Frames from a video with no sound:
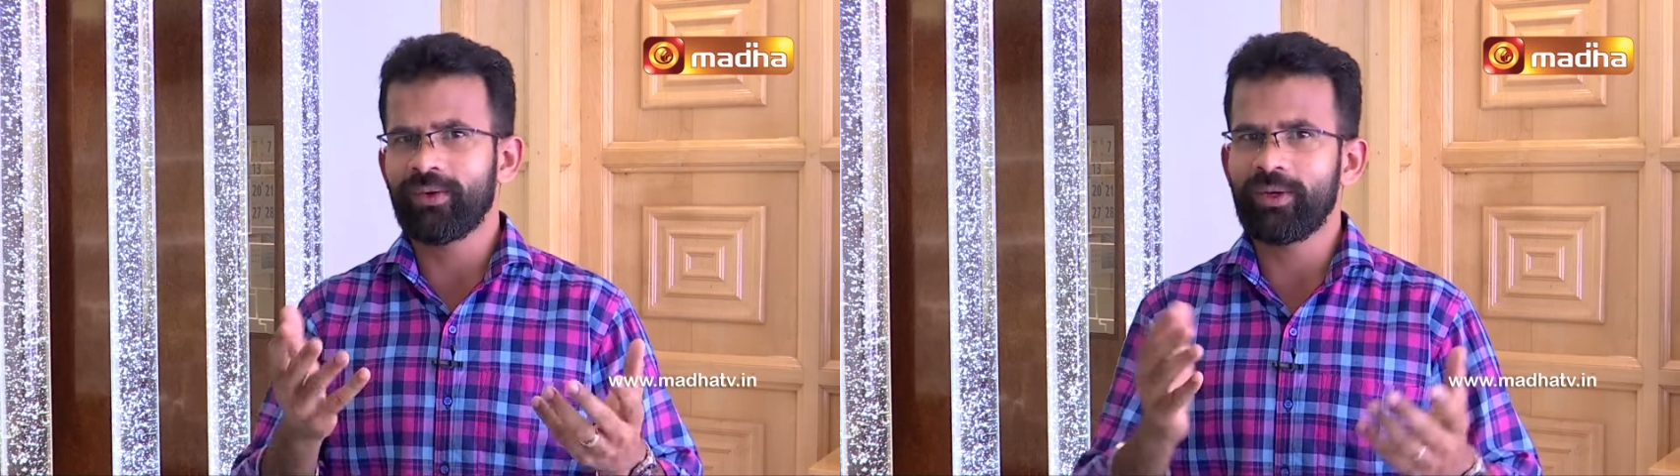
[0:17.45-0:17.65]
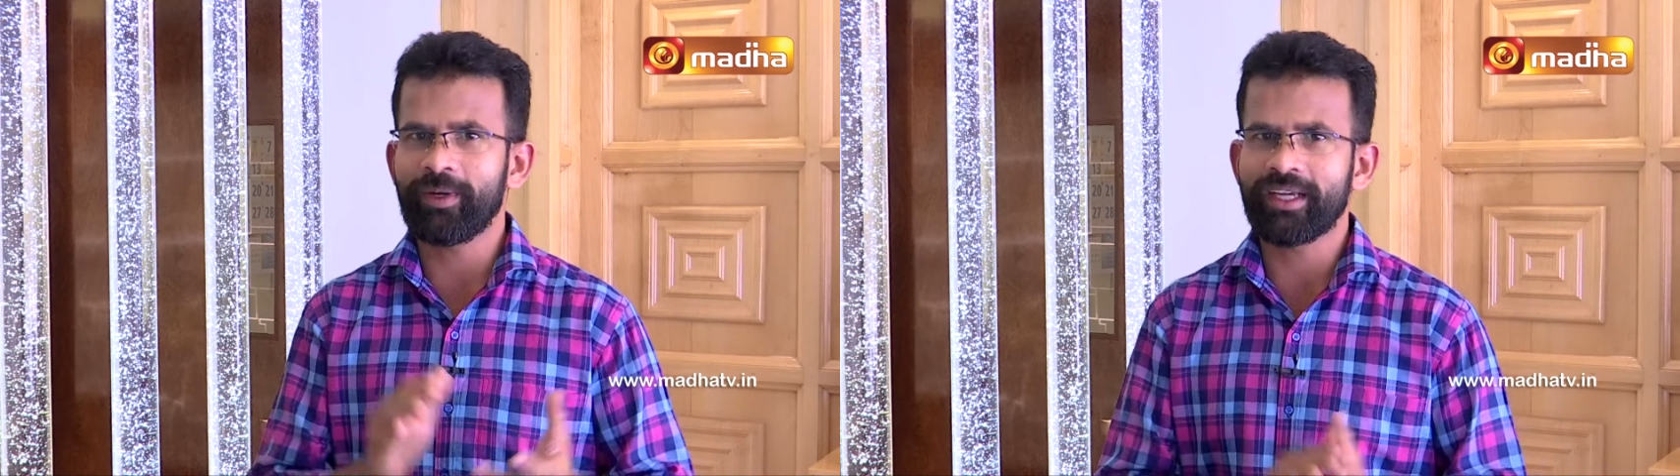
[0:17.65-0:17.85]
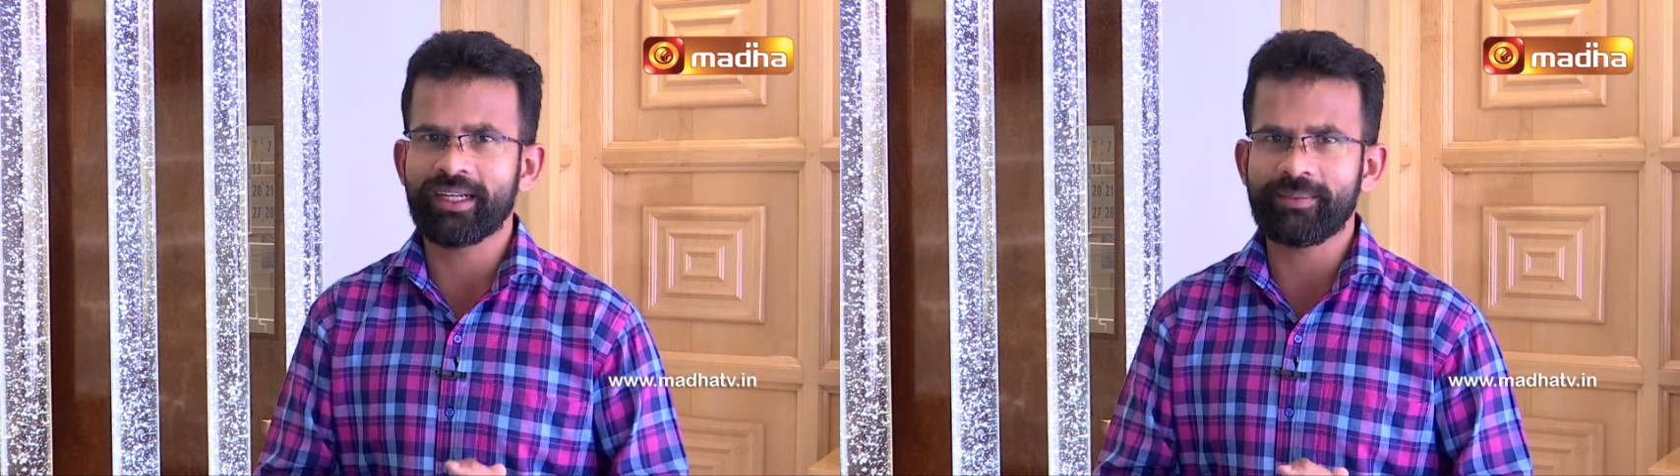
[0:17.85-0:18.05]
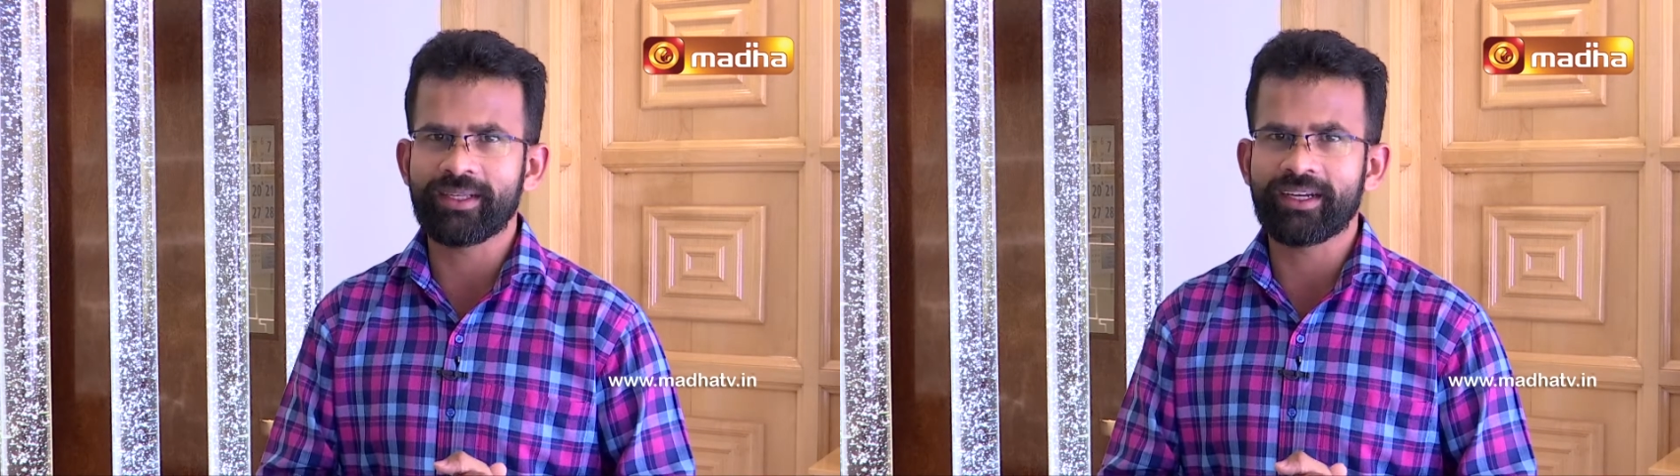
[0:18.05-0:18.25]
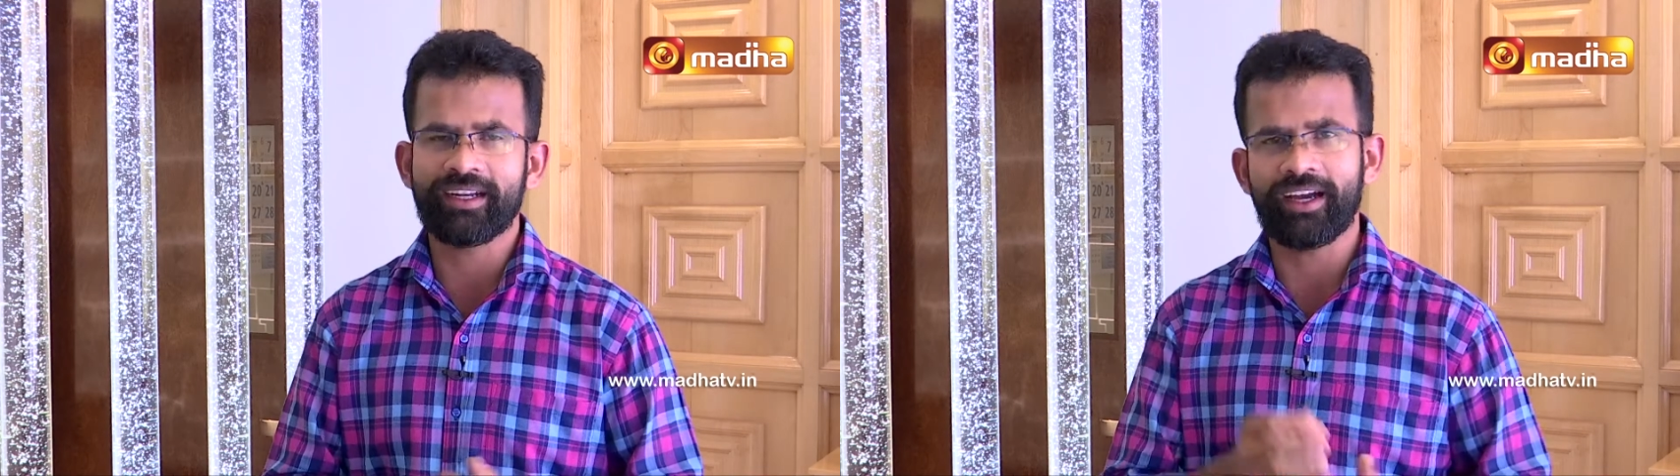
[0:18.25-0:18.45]
குறிப்பாக நீங்கள் என்ன
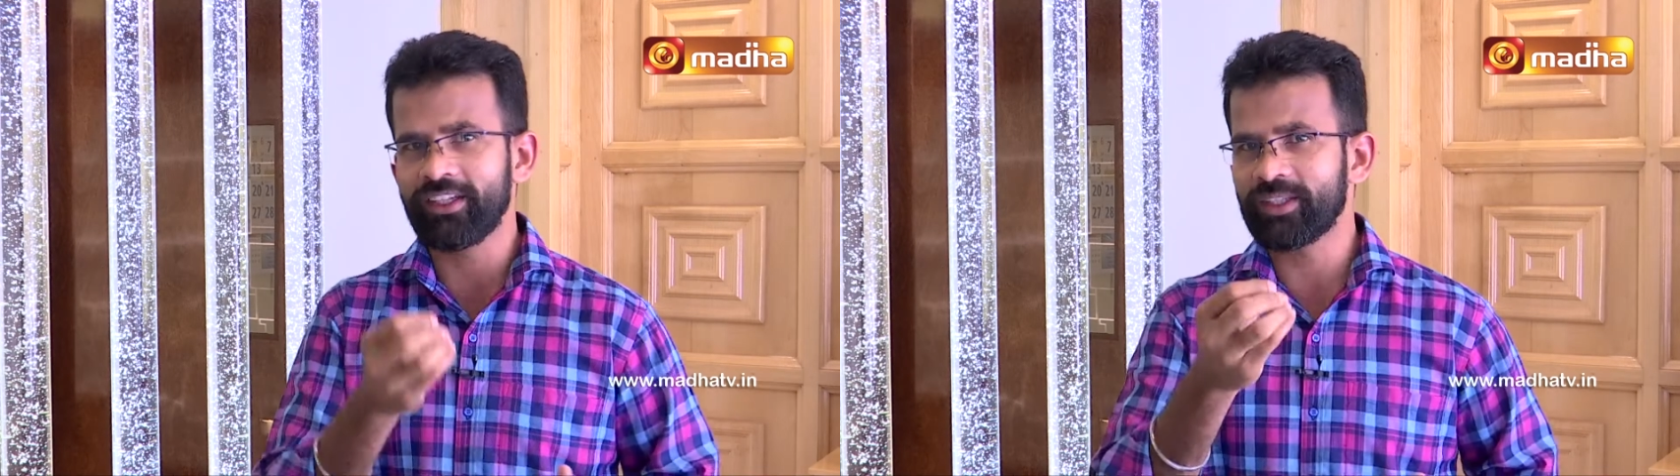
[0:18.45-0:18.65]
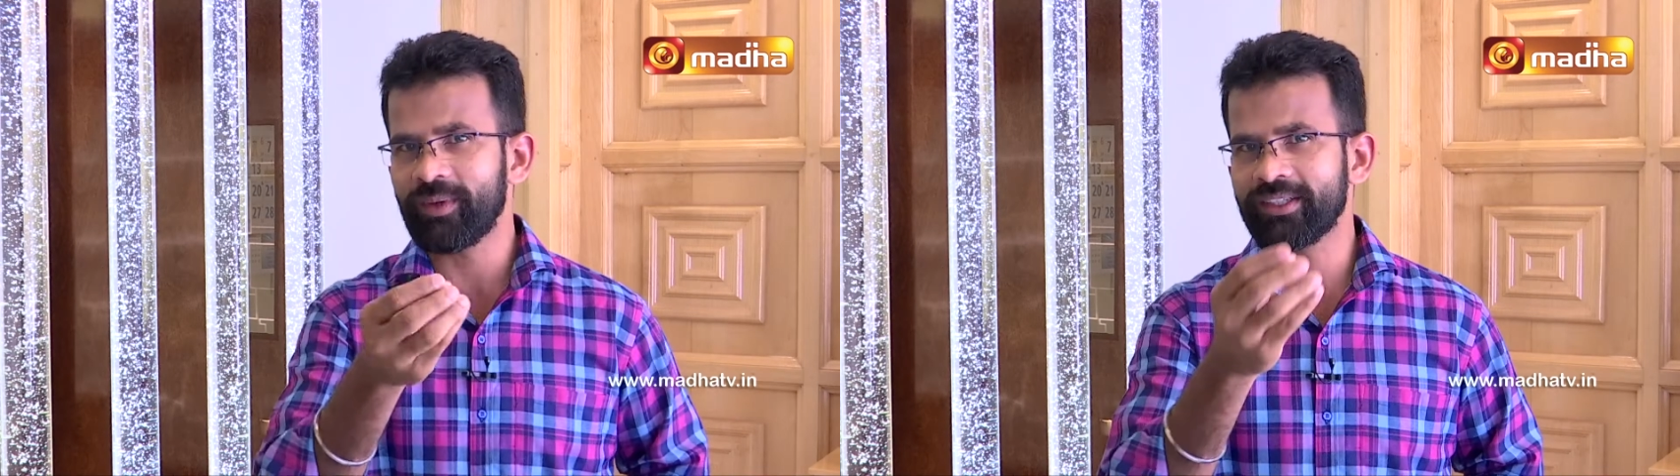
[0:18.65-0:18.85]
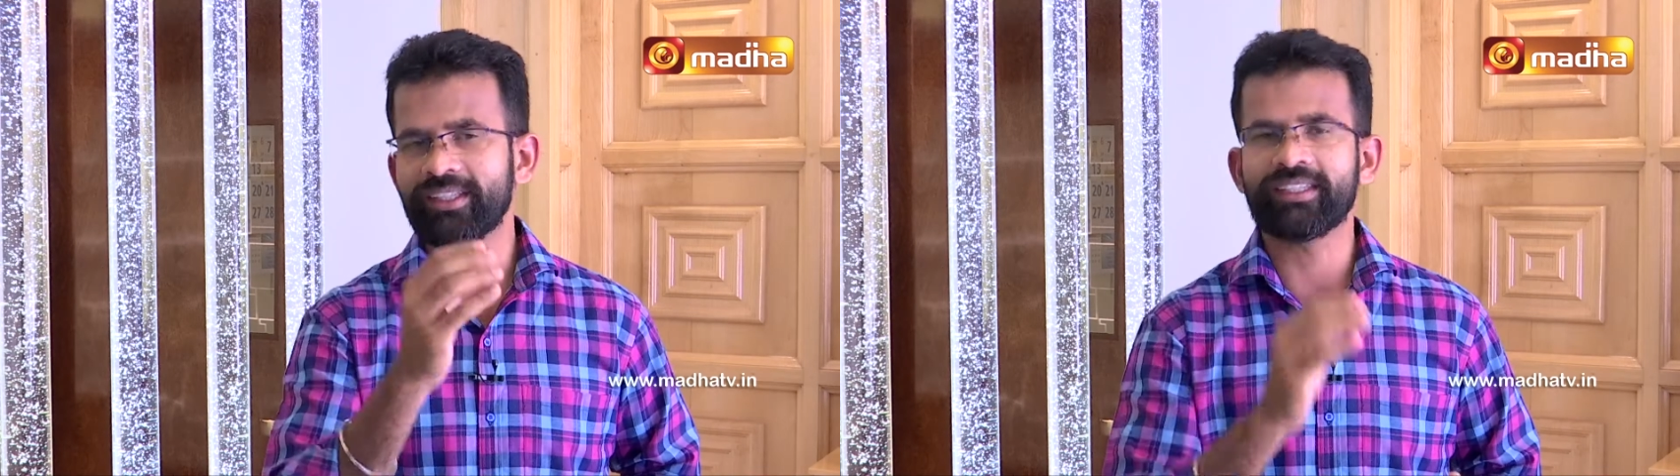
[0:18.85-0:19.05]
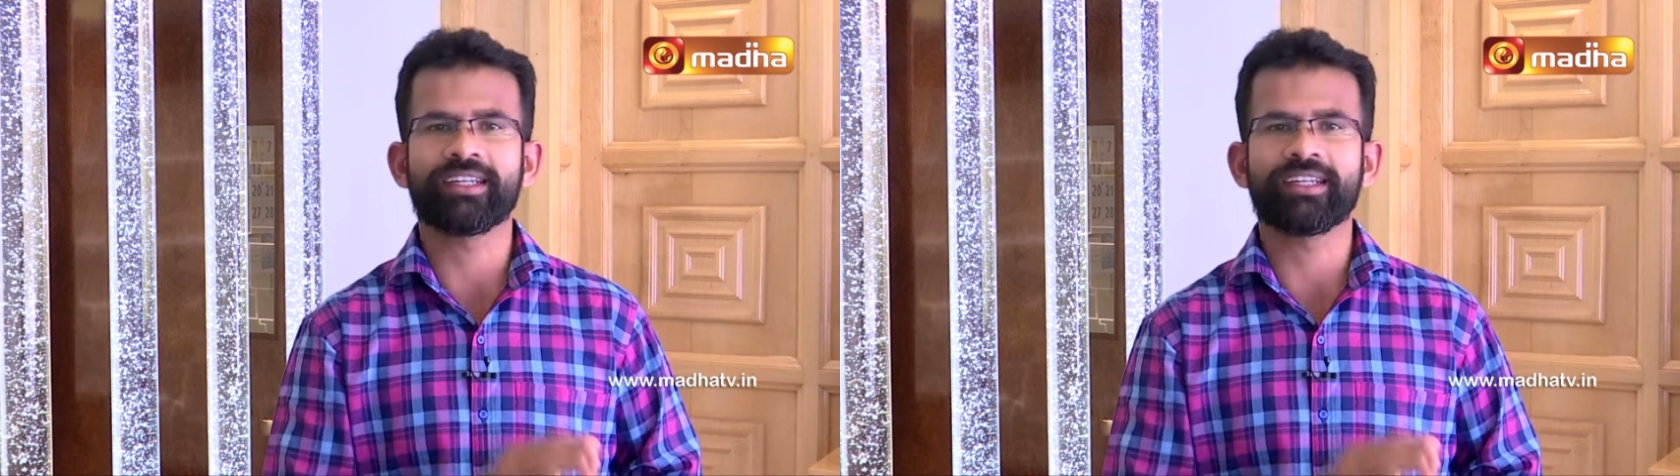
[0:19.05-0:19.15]
பண்ணிருக்கலாம் ஆல்ட்ரு பாய்ஸில்